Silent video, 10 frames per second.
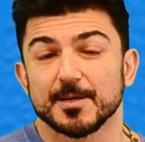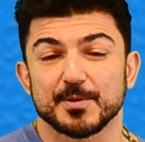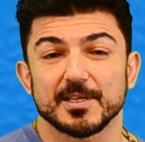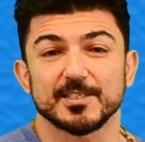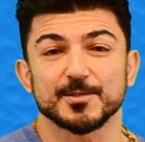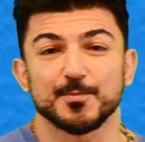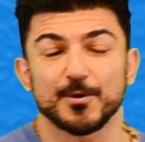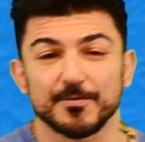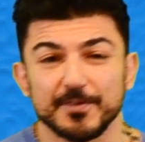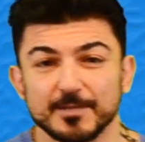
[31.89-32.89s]
Present
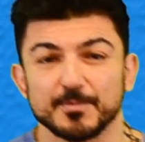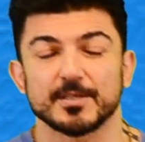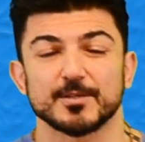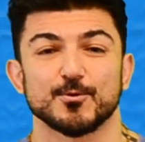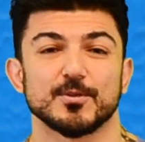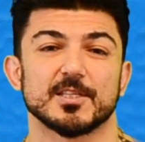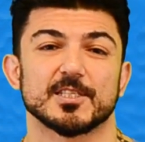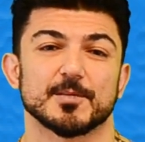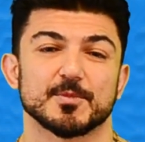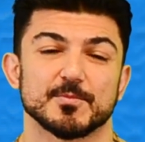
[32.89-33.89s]
Perfect mi
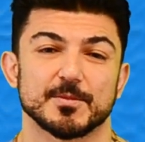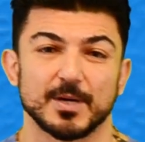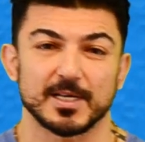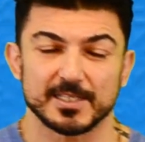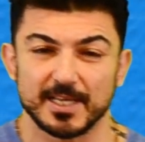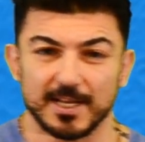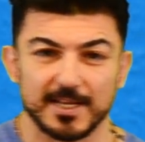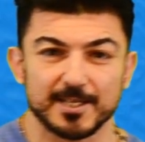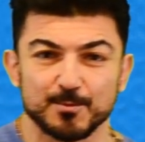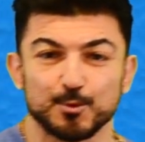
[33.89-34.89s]
kullanacağım şimdi bazı
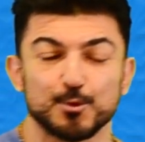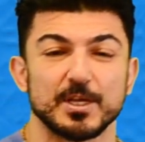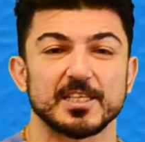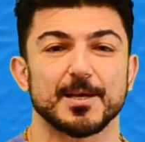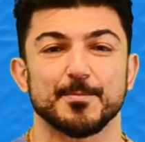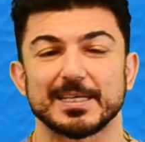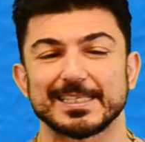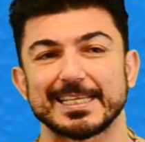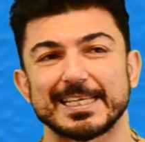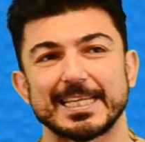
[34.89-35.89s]
yerlerde bu süreçten
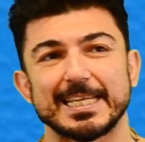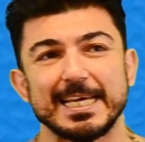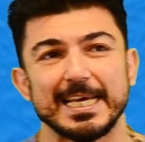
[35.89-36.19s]
bahsederken?